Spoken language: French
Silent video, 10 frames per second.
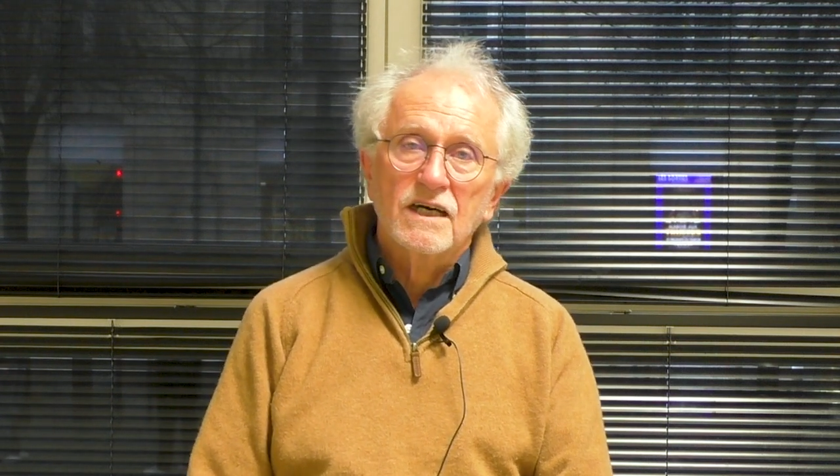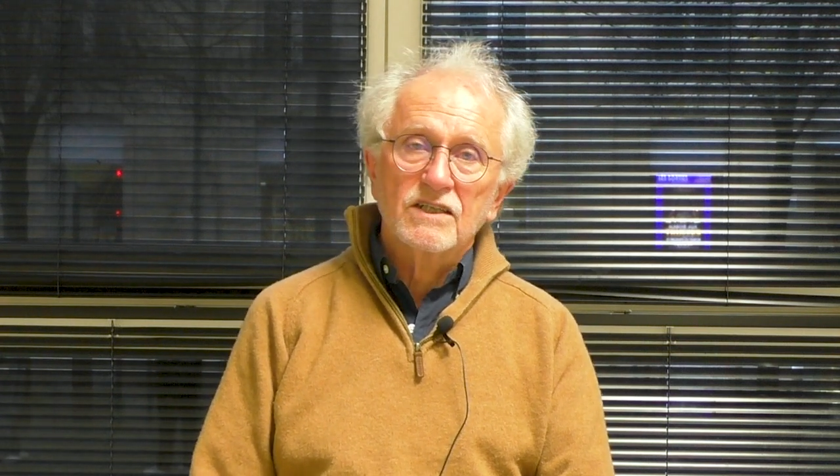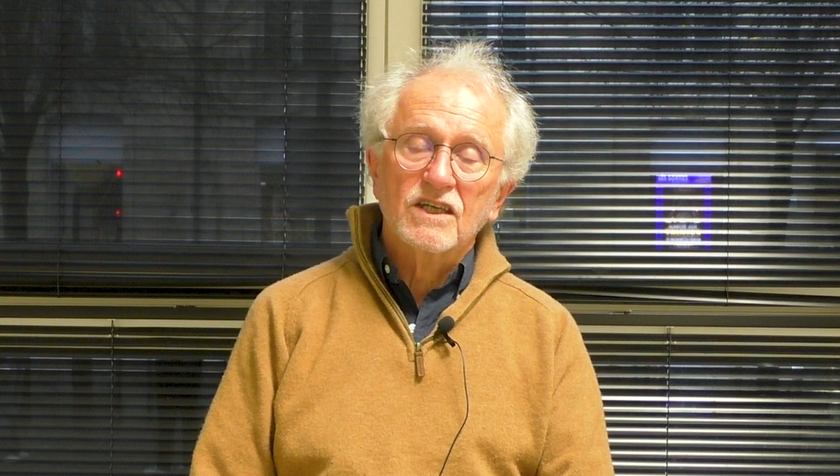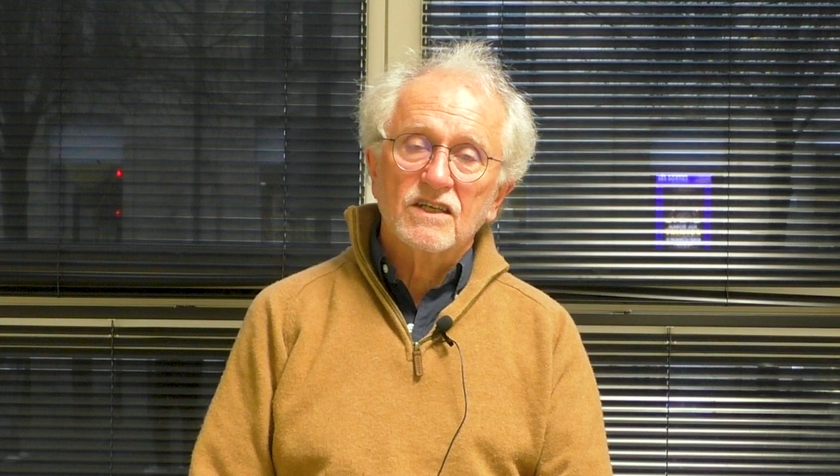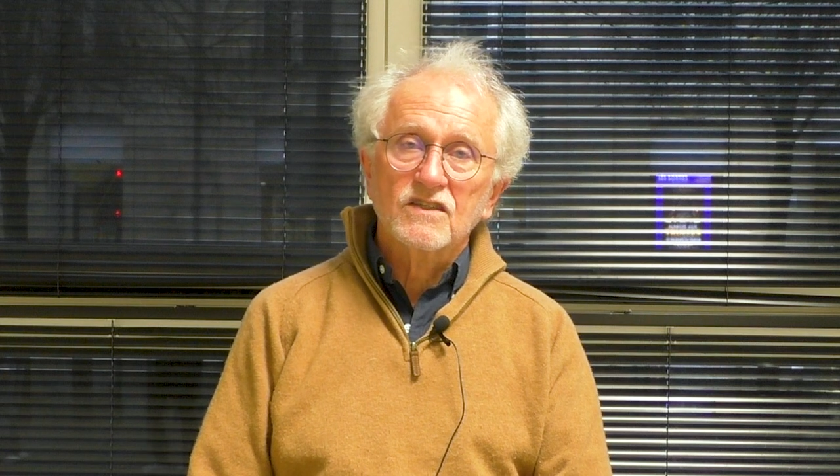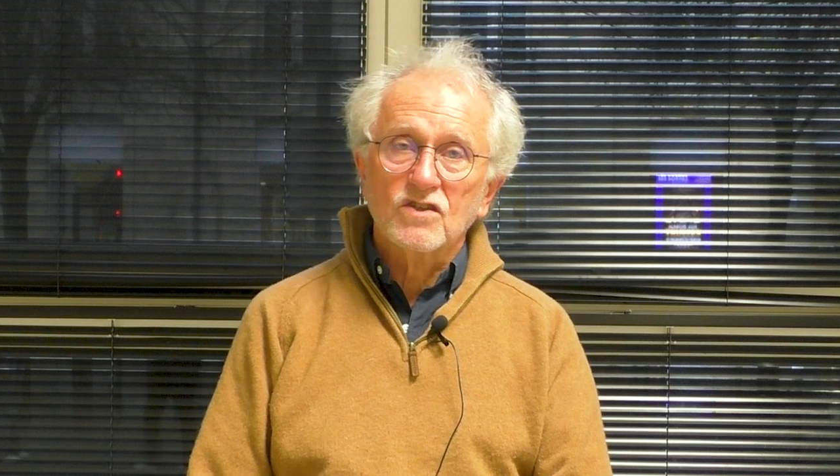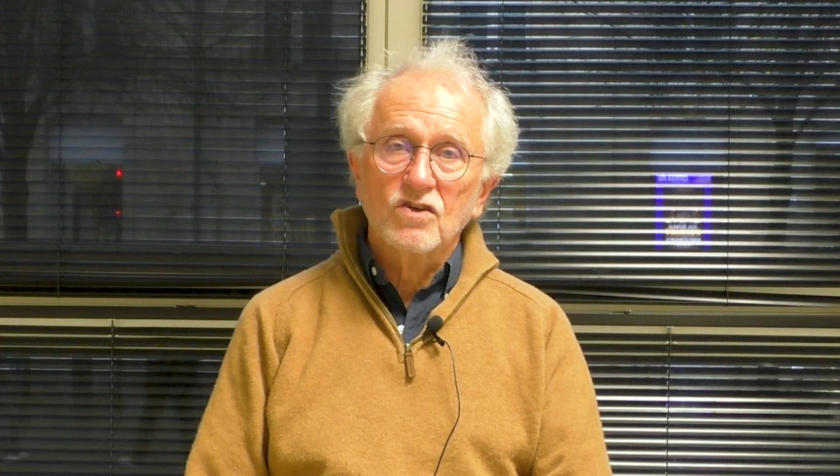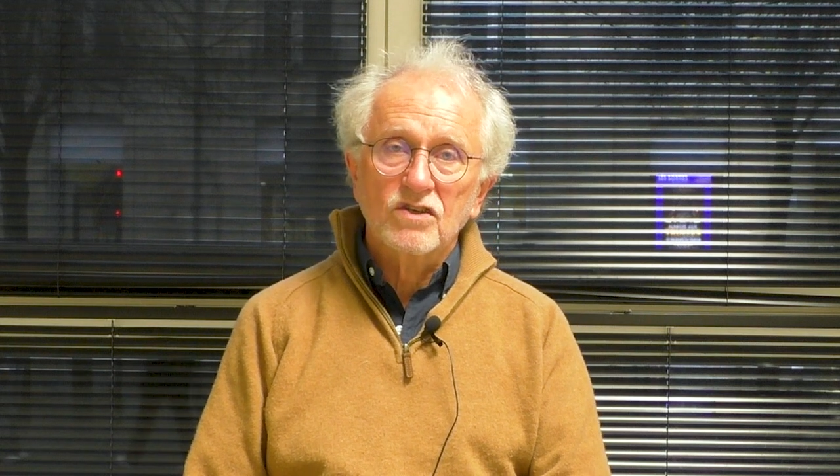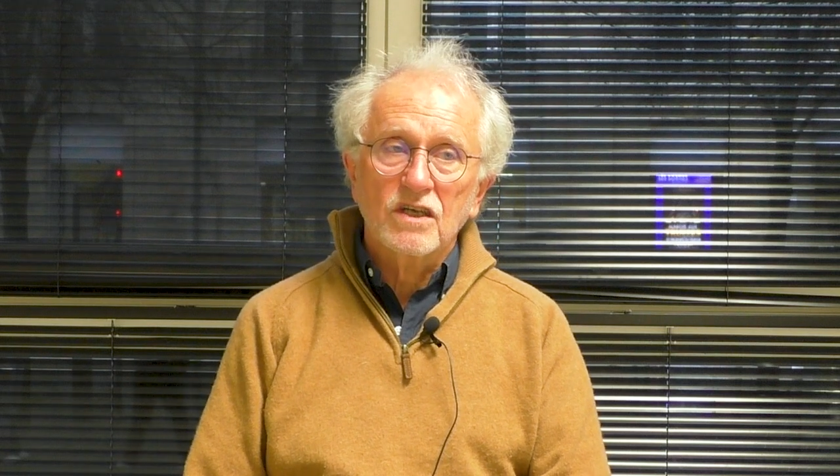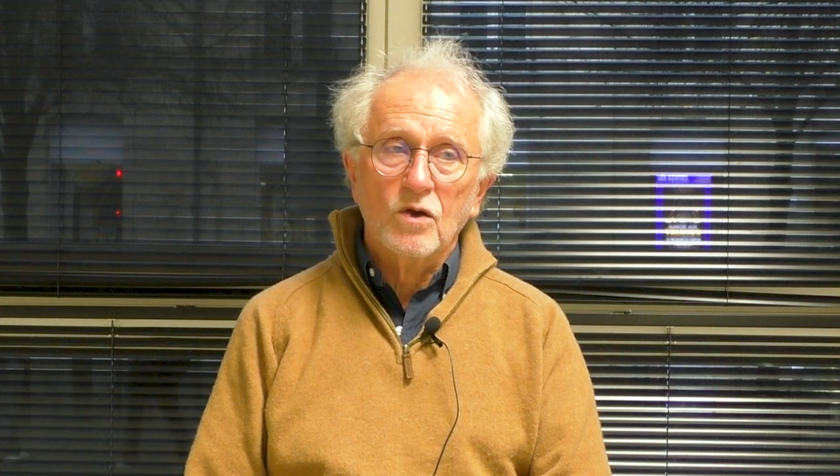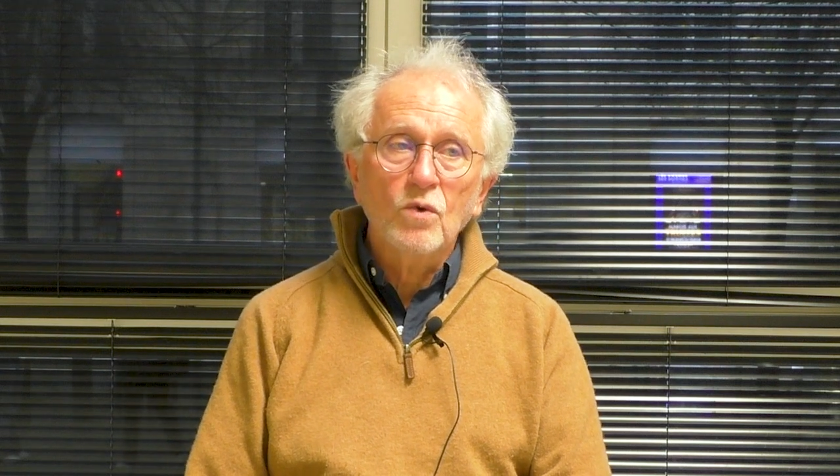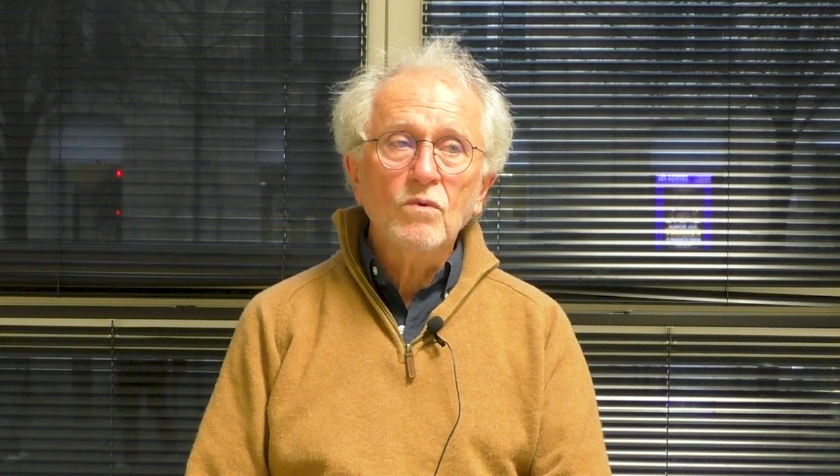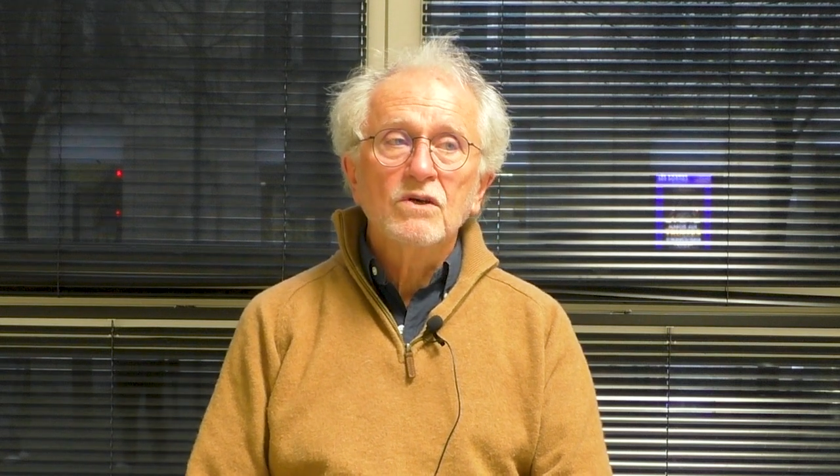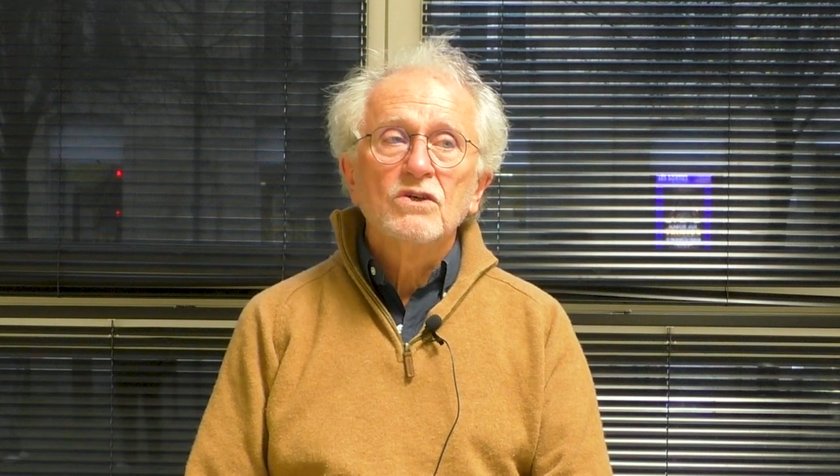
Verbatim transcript: intéressant et long